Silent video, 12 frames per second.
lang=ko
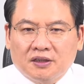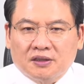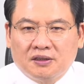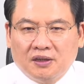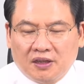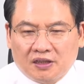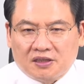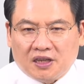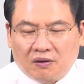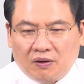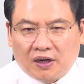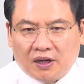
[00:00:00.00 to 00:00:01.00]
그거에 대해서
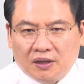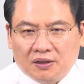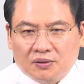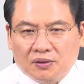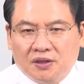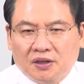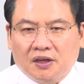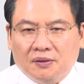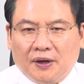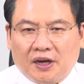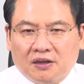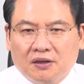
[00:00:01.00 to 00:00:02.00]
사과하라. 또 그렇게
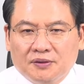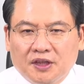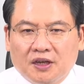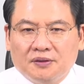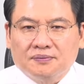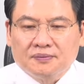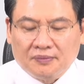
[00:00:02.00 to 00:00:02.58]
말한 겁니다.